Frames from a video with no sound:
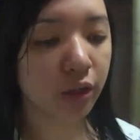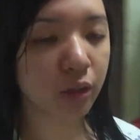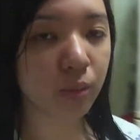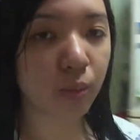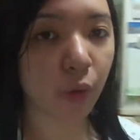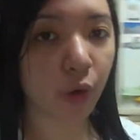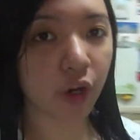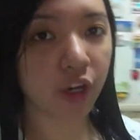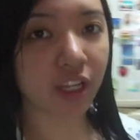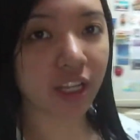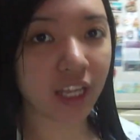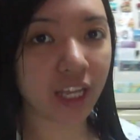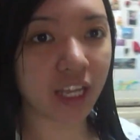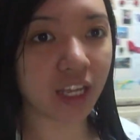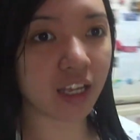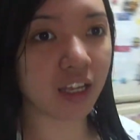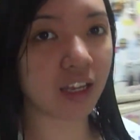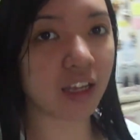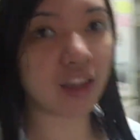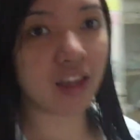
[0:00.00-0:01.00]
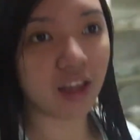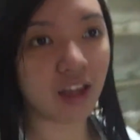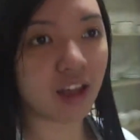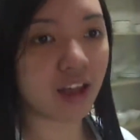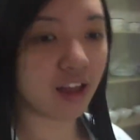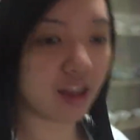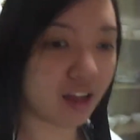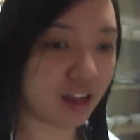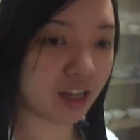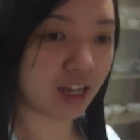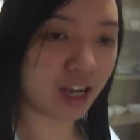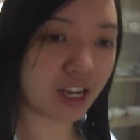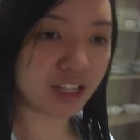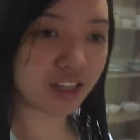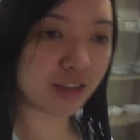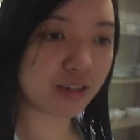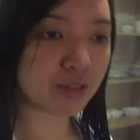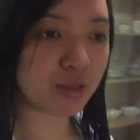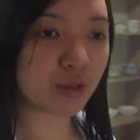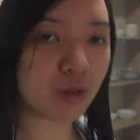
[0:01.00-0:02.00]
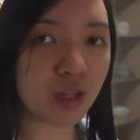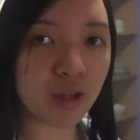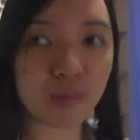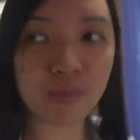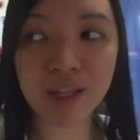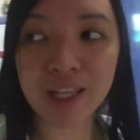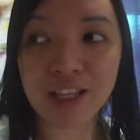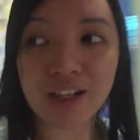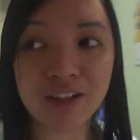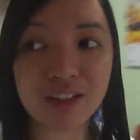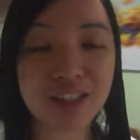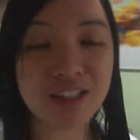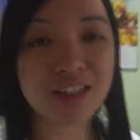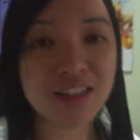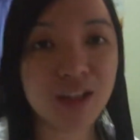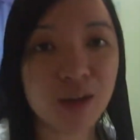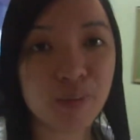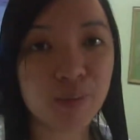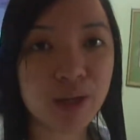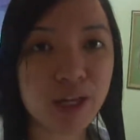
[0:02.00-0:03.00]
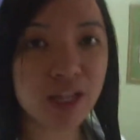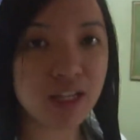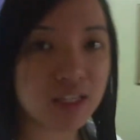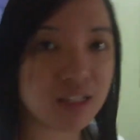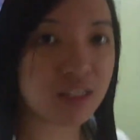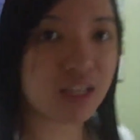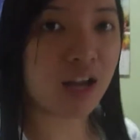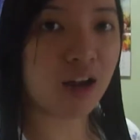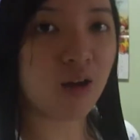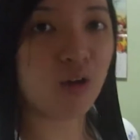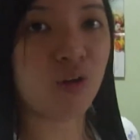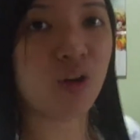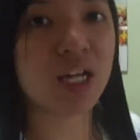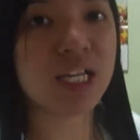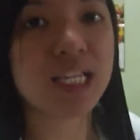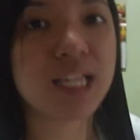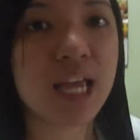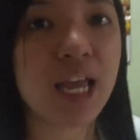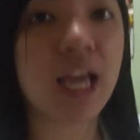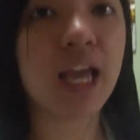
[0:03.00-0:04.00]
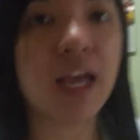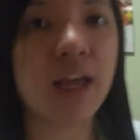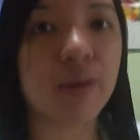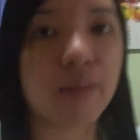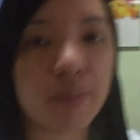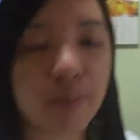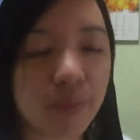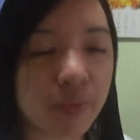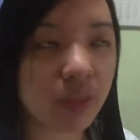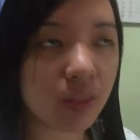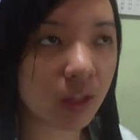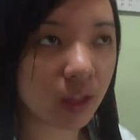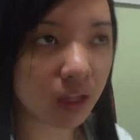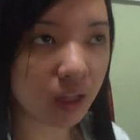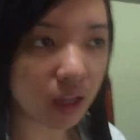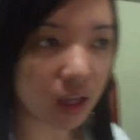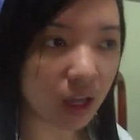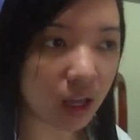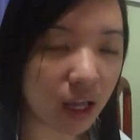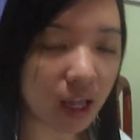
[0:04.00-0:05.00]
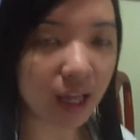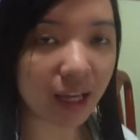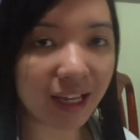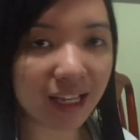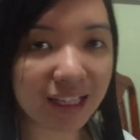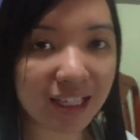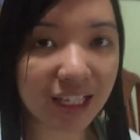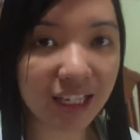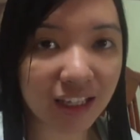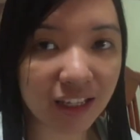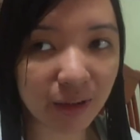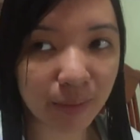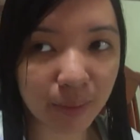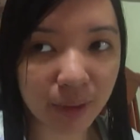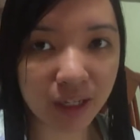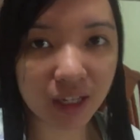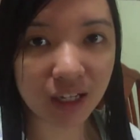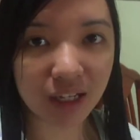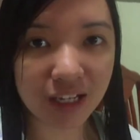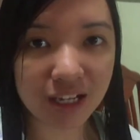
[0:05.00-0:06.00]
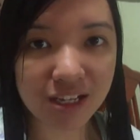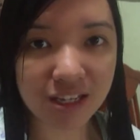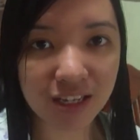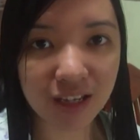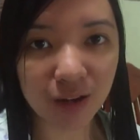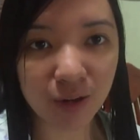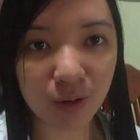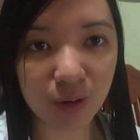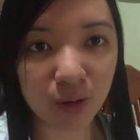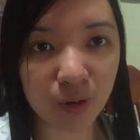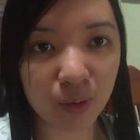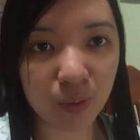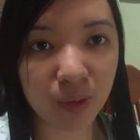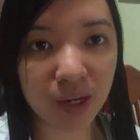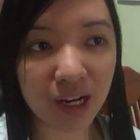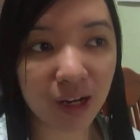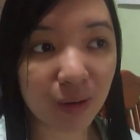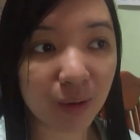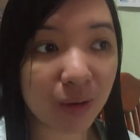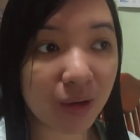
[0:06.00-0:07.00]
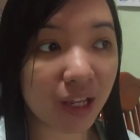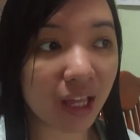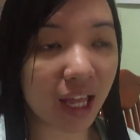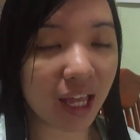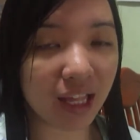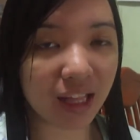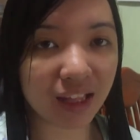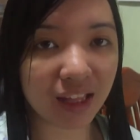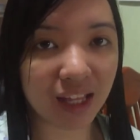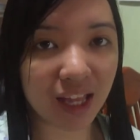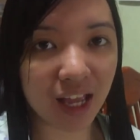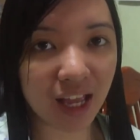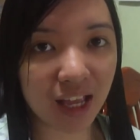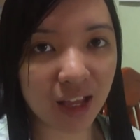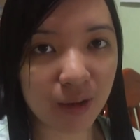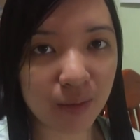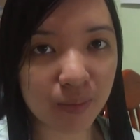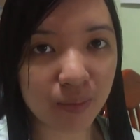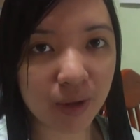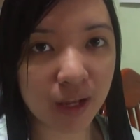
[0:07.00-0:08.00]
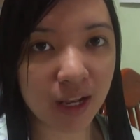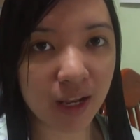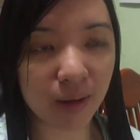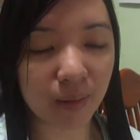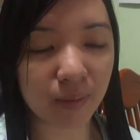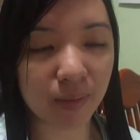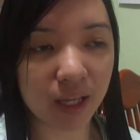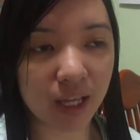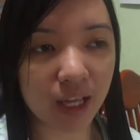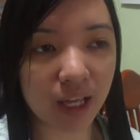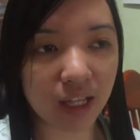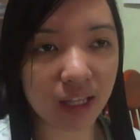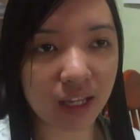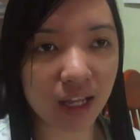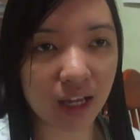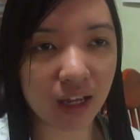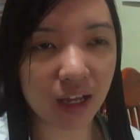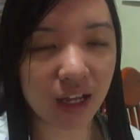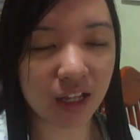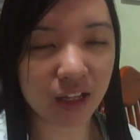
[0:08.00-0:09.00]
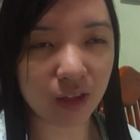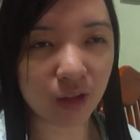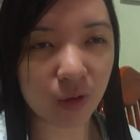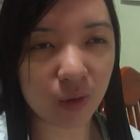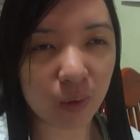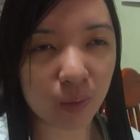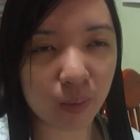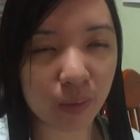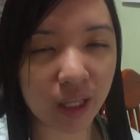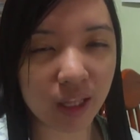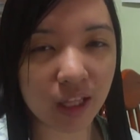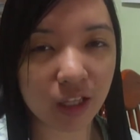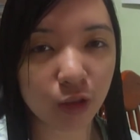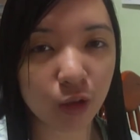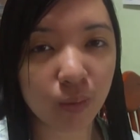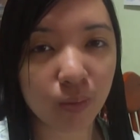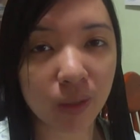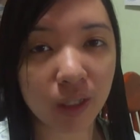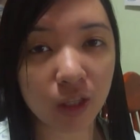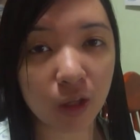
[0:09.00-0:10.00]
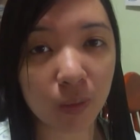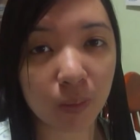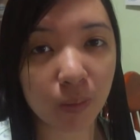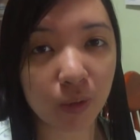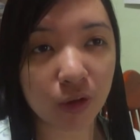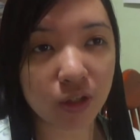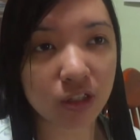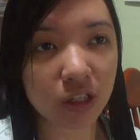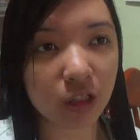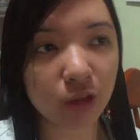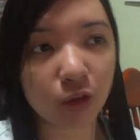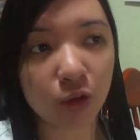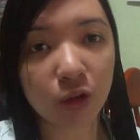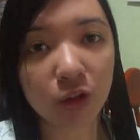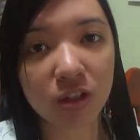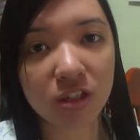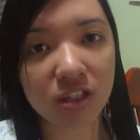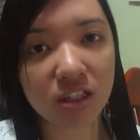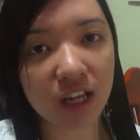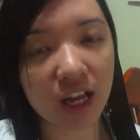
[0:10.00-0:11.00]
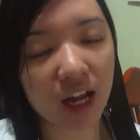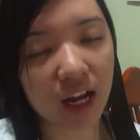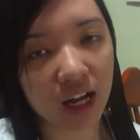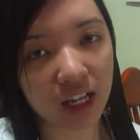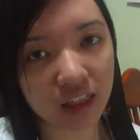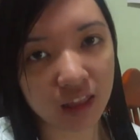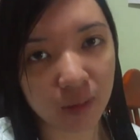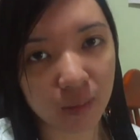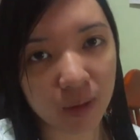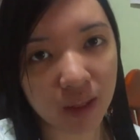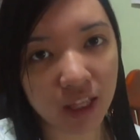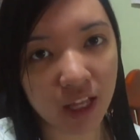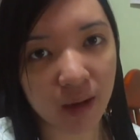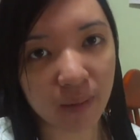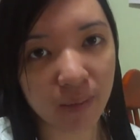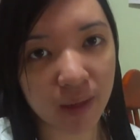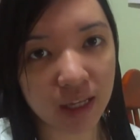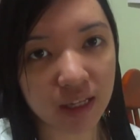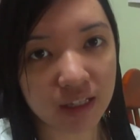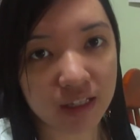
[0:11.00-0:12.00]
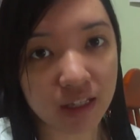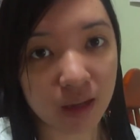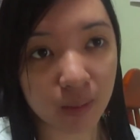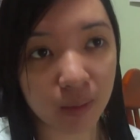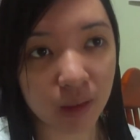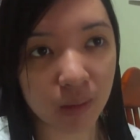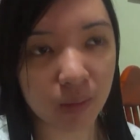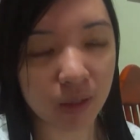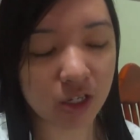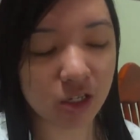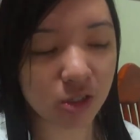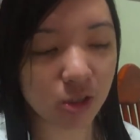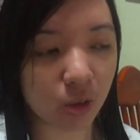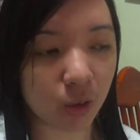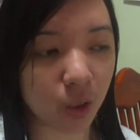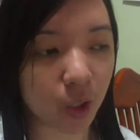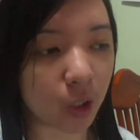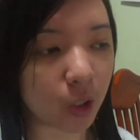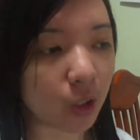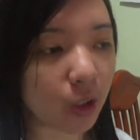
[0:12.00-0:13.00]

morning. Kakatas ko lang maligo, tapos nagbihis na ako kasi kanina pagkagising ko, walang kuryente. Yung pala, may, na, ano, may natumba daw poste doon sa katabi naming subdivision.